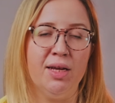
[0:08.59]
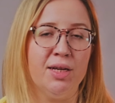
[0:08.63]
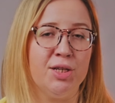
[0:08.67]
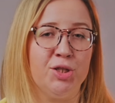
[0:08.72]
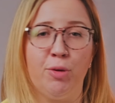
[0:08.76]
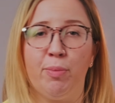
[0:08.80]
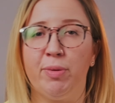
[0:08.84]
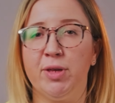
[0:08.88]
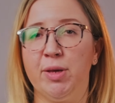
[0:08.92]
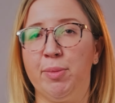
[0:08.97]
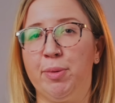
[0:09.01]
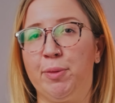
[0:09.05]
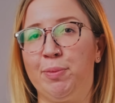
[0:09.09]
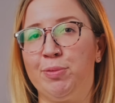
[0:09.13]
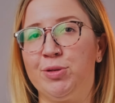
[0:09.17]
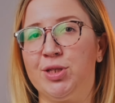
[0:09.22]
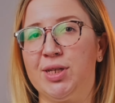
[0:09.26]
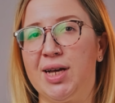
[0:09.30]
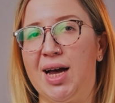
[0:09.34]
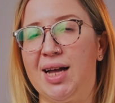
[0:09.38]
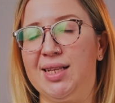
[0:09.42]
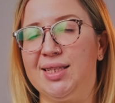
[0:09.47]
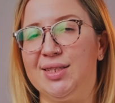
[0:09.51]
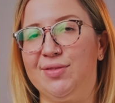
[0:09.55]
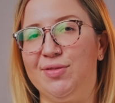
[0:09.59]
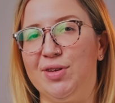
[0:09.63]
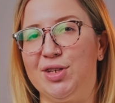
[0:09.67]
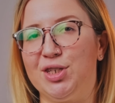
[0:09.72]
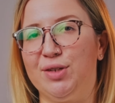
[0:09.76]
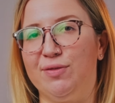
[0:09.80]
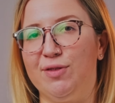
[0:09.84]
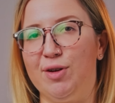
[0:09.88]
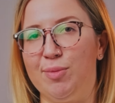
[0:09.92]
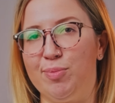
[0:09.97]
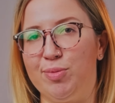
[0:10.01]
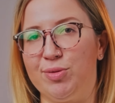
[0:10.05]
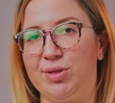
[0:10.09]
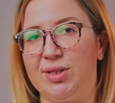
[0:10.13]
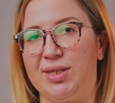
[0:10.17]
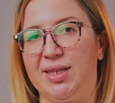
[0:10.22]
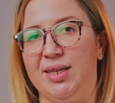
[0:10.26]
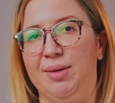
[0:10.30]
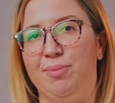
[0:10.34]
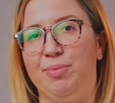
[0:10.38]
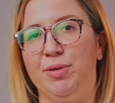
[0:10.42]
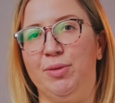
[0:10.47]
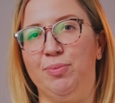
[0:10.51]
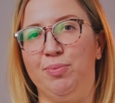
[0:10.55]
Чтобы не пропускать свежие
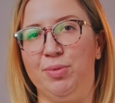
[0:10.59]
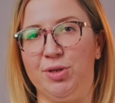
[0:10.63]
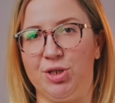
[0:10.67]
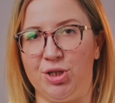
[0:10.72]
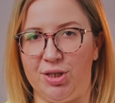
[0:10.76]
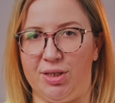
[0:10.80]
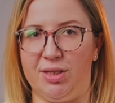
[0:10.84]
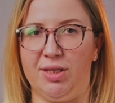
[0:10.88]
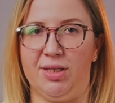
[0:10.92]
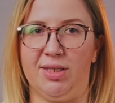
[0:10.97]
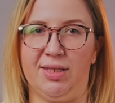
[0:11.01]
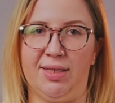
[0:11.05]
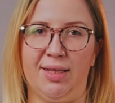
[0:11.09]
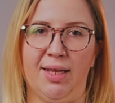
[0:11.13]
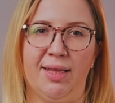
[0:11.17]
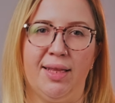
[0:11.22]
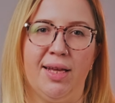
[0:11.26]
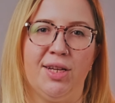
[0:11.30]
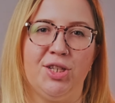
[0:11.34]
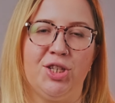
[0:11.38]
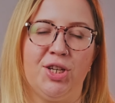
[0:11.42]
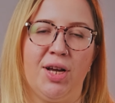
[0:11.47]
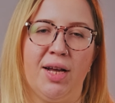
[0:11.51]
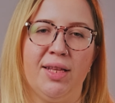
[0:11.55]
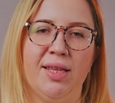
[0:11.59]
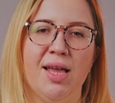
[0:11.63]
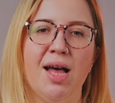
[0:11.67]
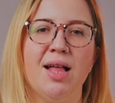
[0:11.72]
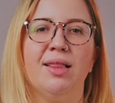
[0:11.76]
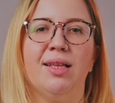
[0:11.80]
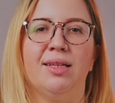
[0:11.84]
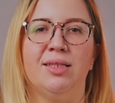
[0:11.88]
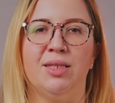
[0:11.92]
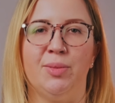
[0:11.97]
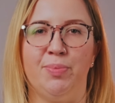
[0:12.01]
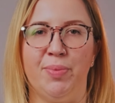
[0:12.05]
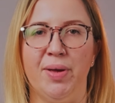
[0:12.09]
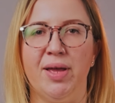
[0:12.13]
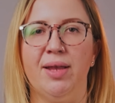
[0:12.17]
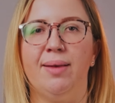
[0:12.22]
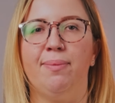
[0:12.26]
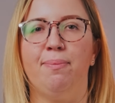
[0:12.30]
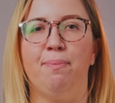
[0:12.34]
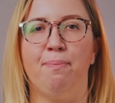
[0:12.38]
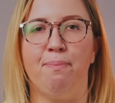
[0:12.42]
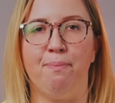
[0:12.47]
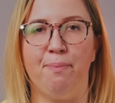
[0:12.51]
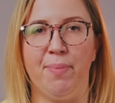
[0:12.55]
выпуски, подпишитесь на наш канал, а
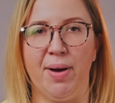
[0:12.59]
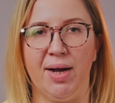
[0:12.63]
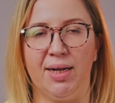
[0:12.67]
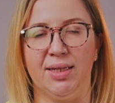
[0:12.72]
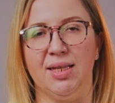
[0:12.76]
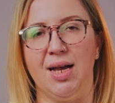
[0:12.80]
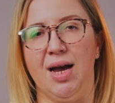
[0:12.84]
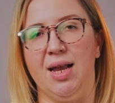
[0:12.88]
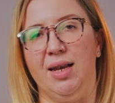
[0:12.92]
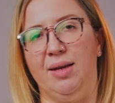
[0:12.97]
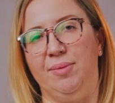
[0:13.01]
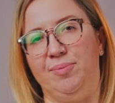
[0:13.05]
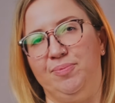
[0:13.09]
теперь погнали!